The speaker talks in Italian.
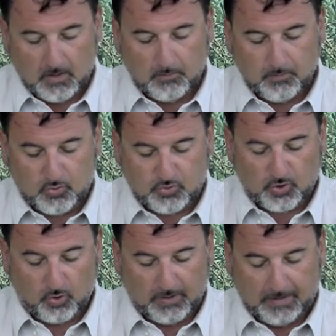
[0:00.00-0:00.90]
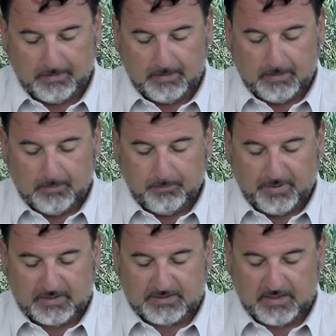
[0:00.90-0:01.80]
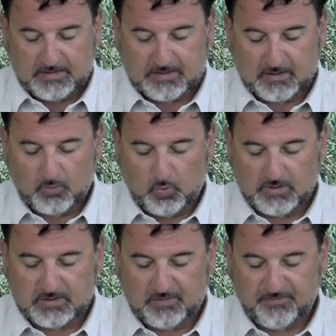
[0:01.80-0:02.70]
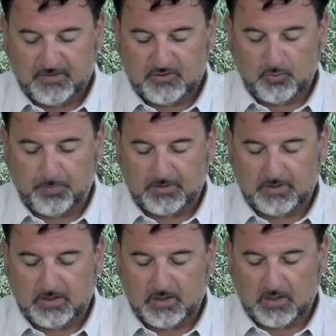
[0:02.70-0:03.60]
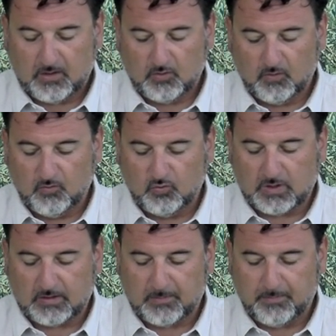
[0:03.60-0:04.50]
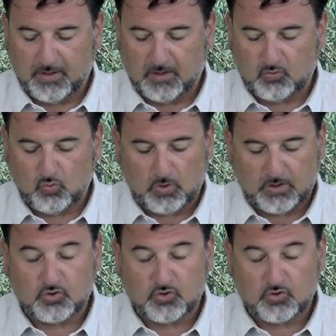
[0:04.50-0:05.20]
Brusone, presenza di questa fisiopatia dovuta a temperature